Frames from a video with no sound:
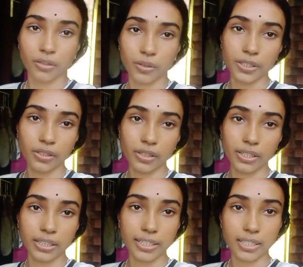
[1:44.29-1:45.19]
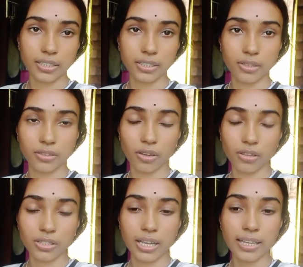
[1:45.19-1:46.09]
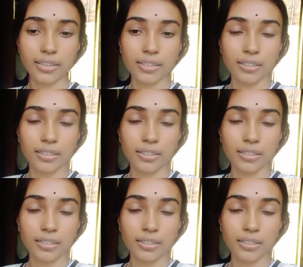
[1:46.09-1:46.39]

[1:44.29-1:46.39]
নদীর জলে দিতে যাচ্ছি তো চলো যাই